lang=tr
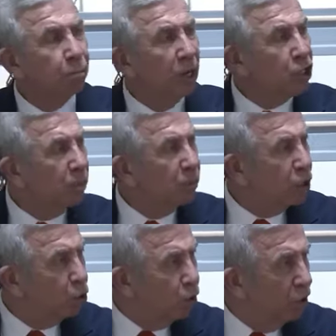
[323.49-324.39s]
Başka bir
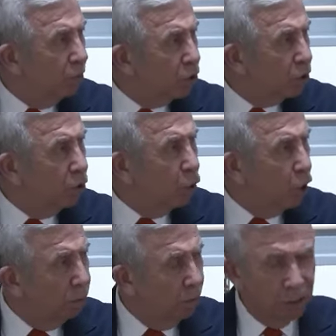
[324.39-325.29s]
gündemimizin
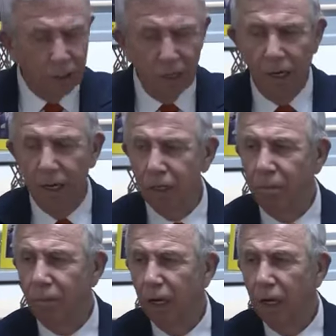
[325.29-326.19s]
olmaması lazım.